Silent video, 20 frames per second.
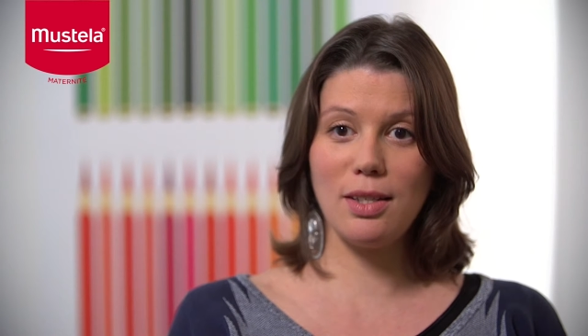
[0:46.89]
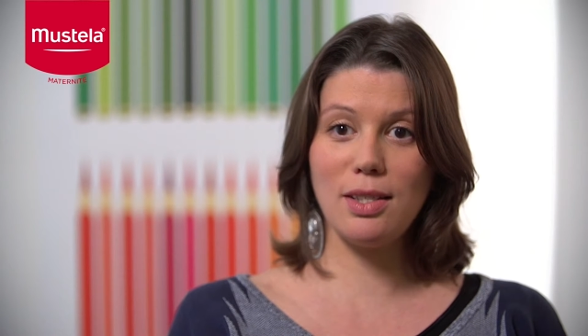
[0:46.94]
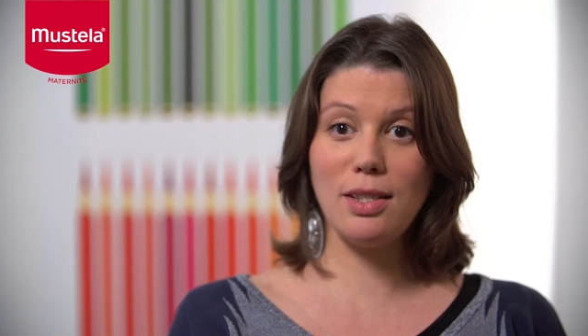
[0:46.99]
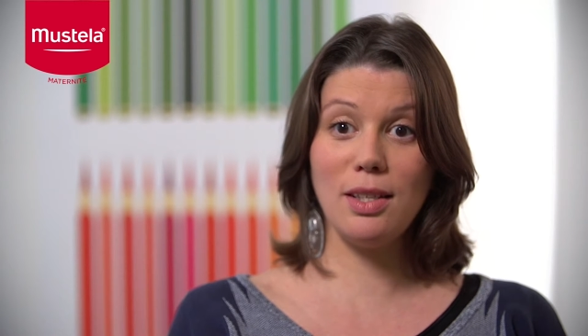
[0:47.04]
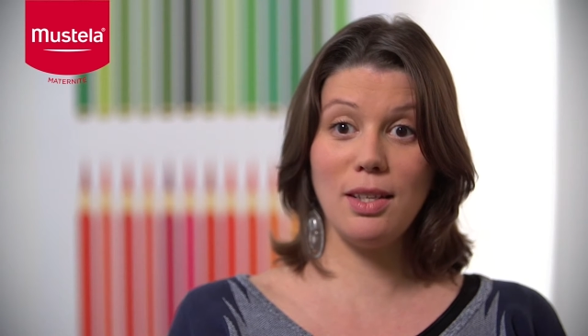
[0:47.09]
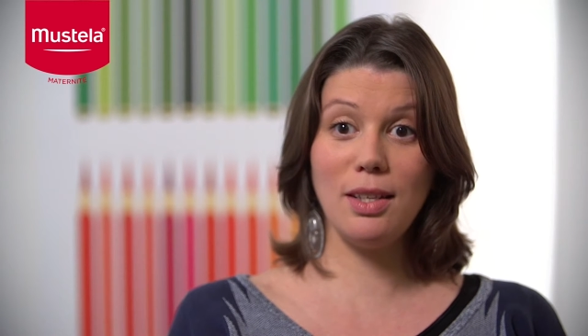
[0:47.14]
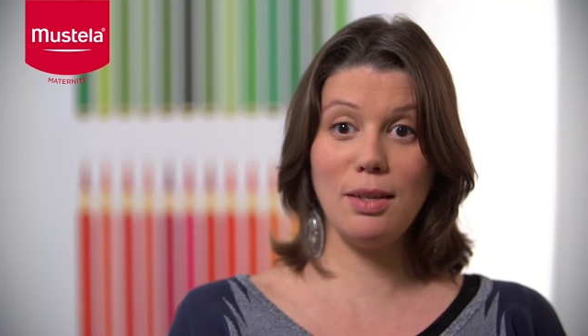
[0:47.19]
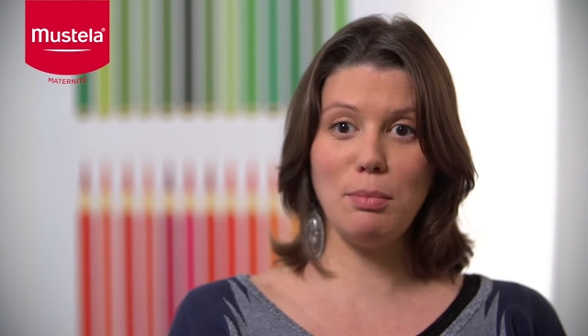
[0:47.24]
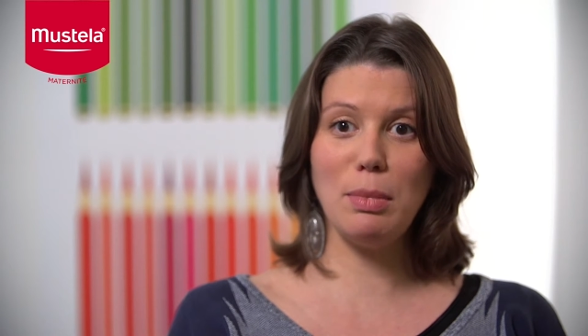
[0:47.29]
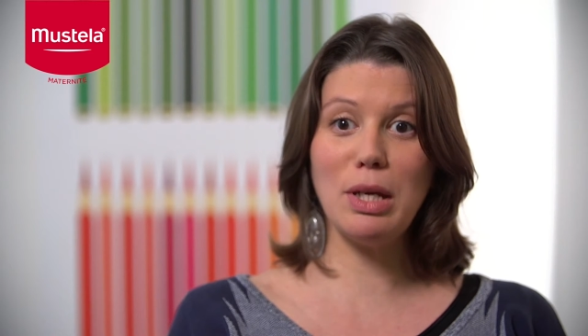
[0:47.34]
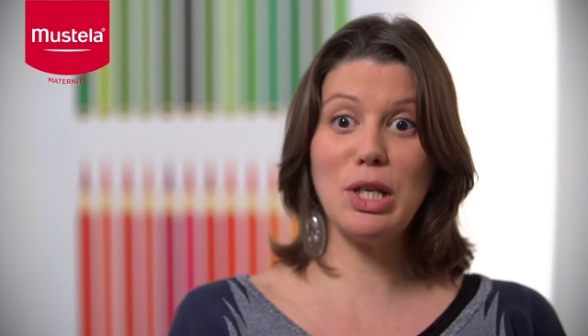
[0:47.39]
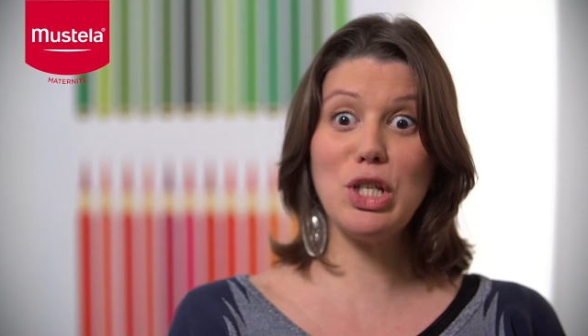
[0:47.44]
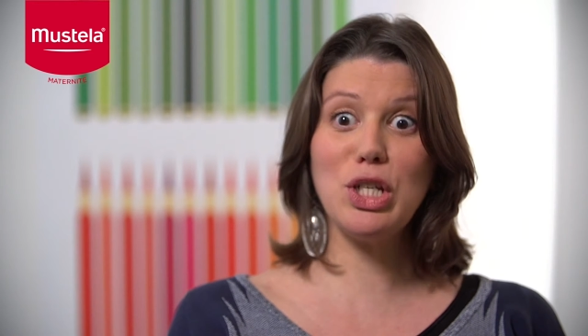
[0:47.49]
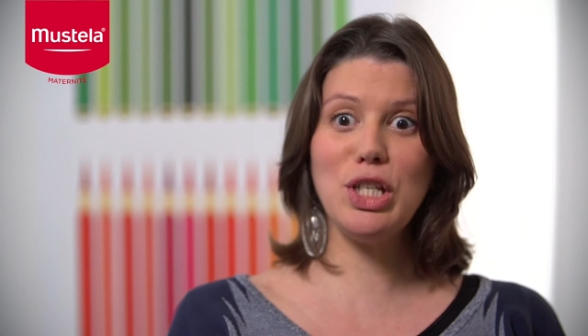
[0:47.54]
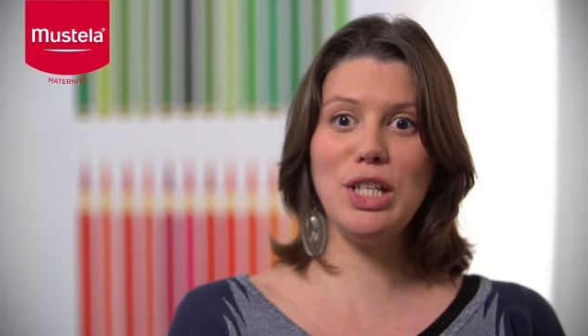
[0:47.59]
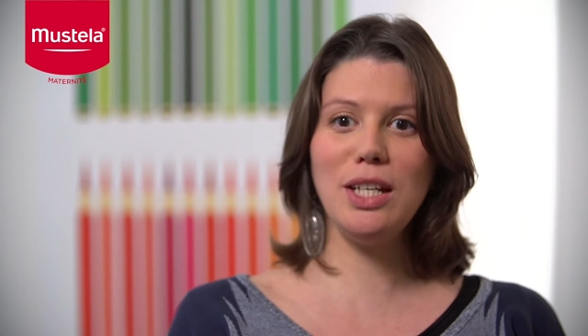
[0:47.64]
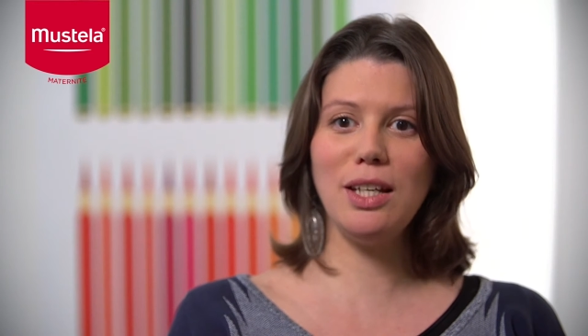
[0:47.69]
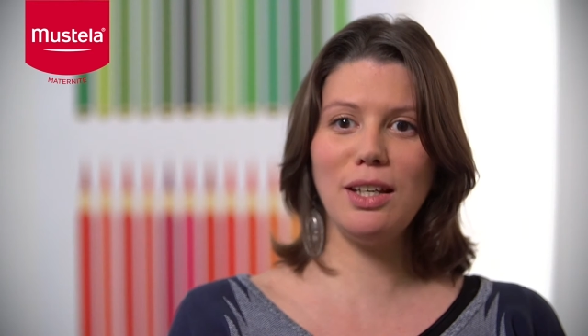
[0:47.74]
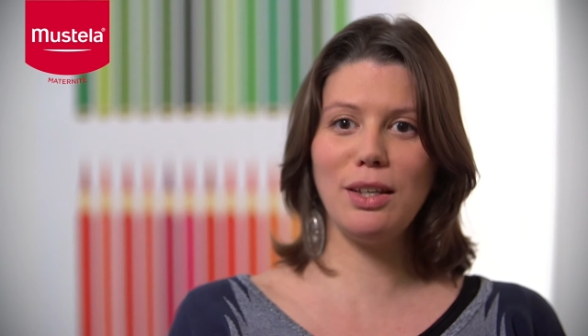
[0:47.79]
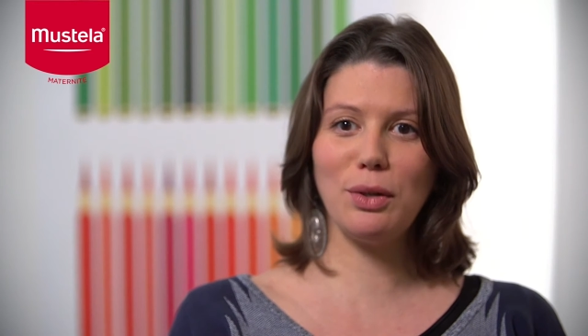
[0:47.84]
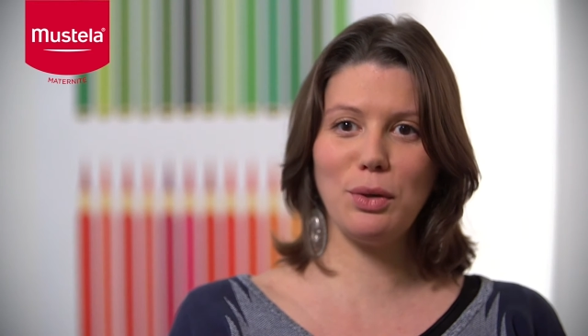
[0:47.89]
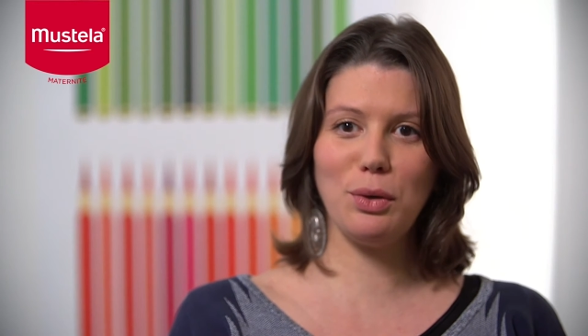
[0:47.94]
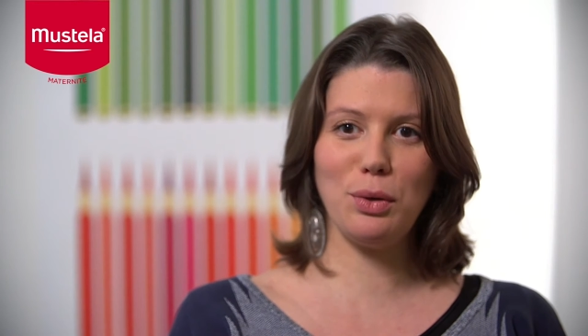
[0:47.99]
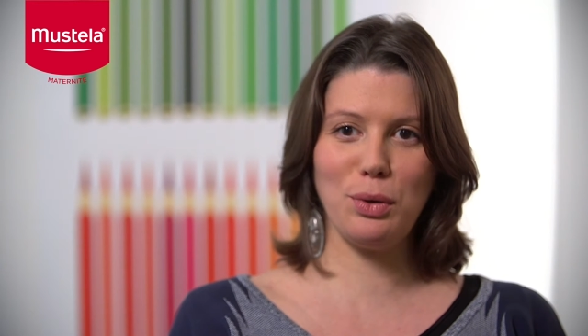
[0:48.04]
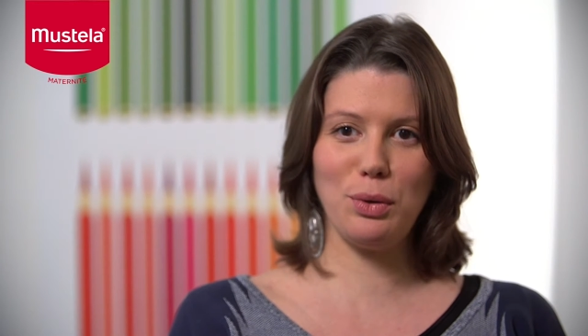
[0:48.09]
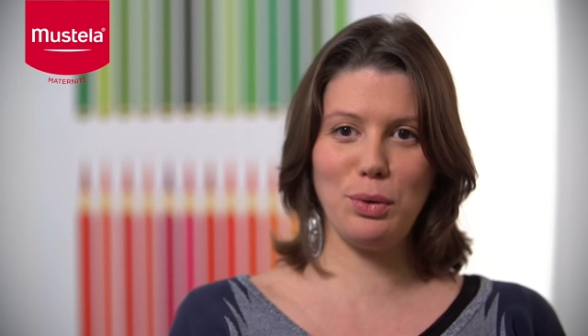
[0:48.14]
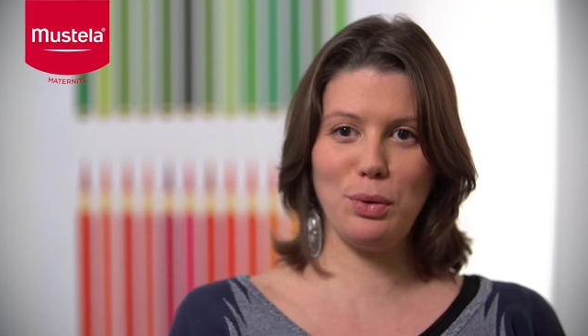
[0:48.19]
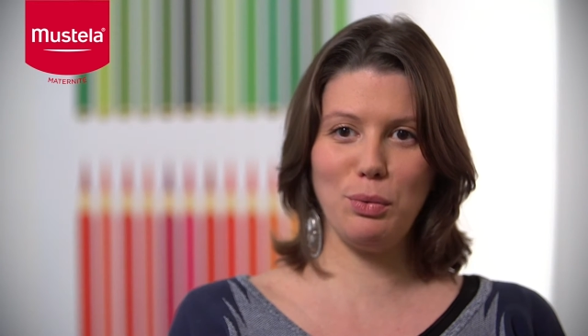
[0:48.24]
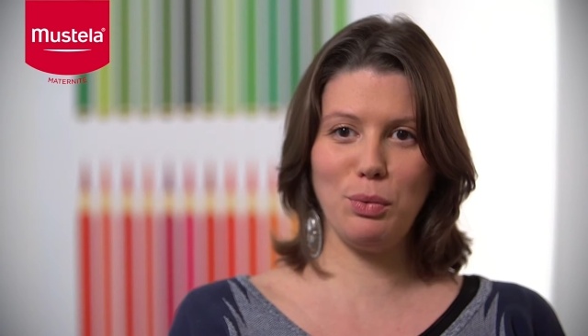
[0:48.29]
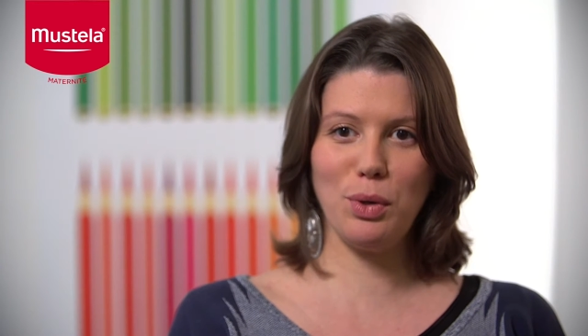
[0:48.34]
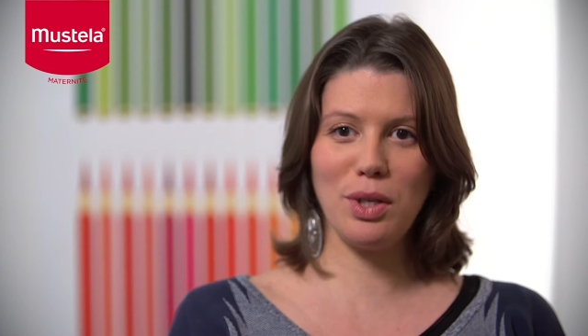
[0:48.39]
assez magique de